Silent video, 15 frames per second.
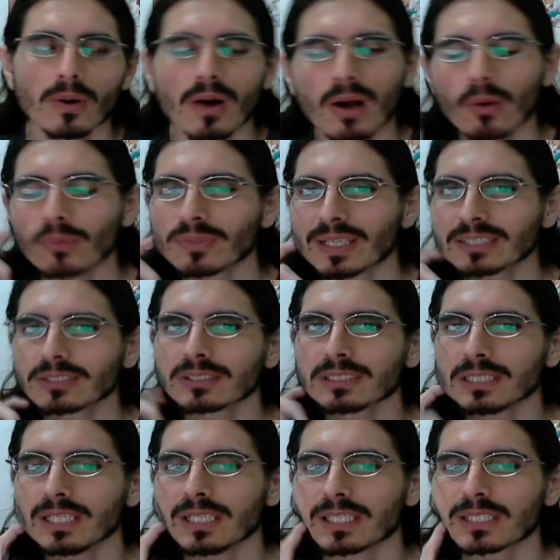Acontece o
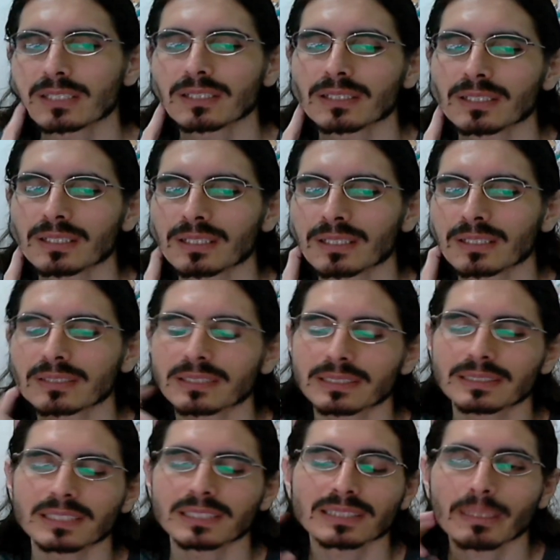seguinte, é,
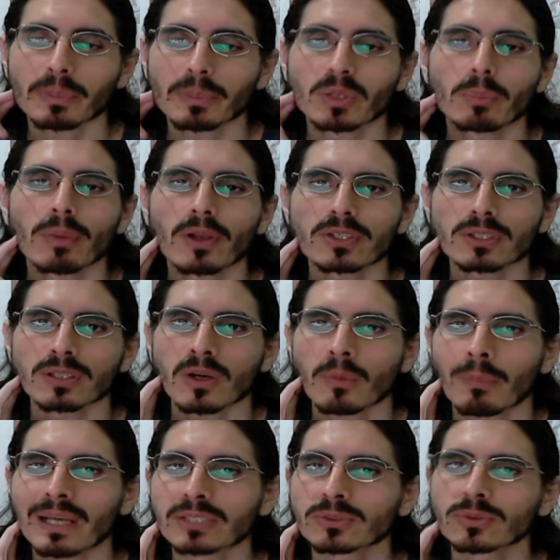vocês já sabem do plot ou não,
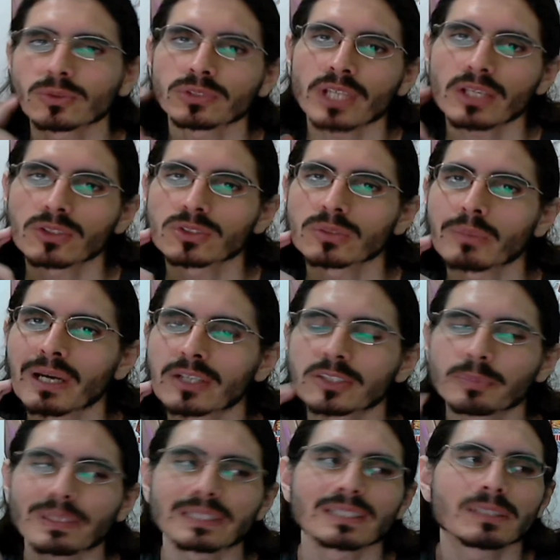mas um dos reinos
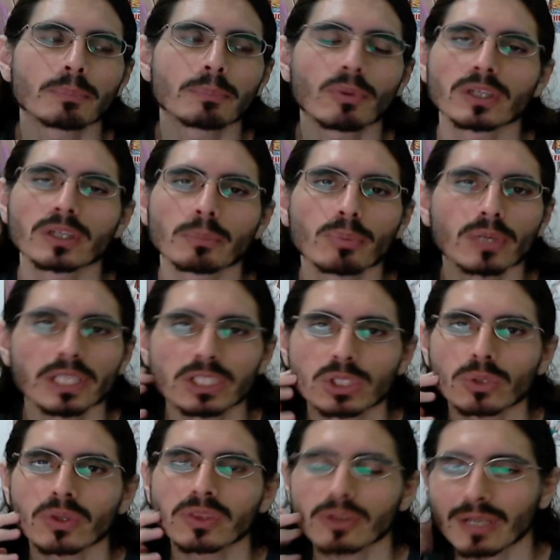humanos precisa de poder
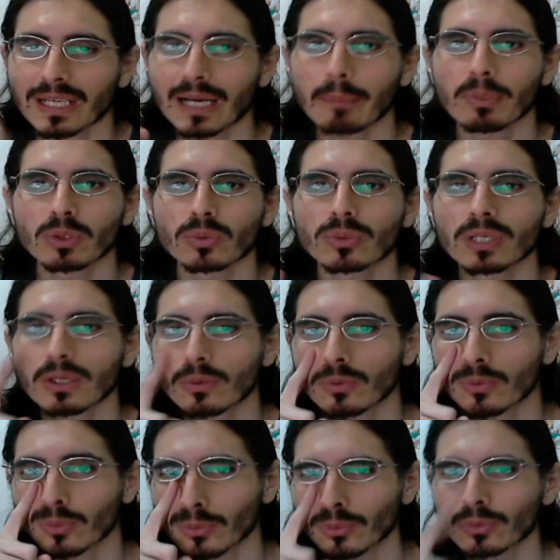político, então ele captura
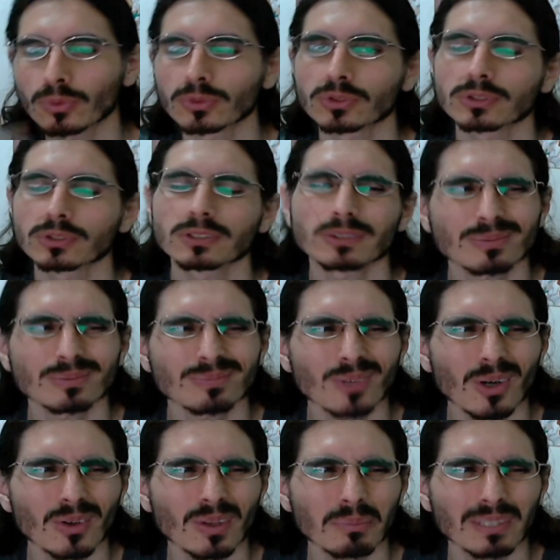os.
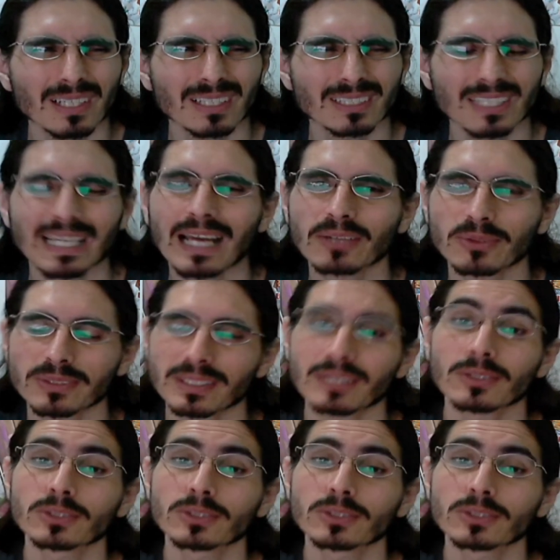Qual é o nome daqueles? Renatos, né?